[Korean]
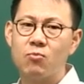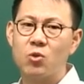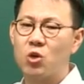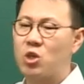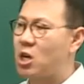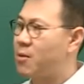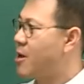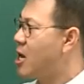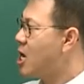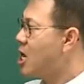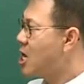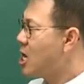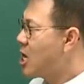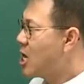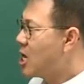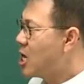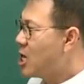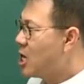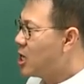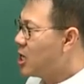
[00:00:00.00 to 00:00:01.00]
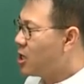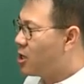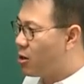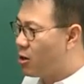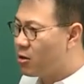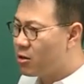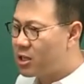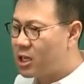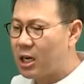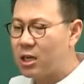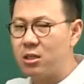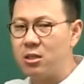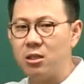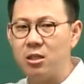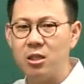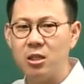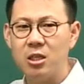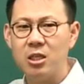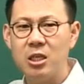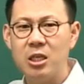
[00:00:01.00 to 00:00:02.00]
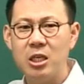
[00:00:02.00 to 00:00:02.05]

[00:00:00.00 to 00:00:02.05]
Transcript: 그 다음에 경찰은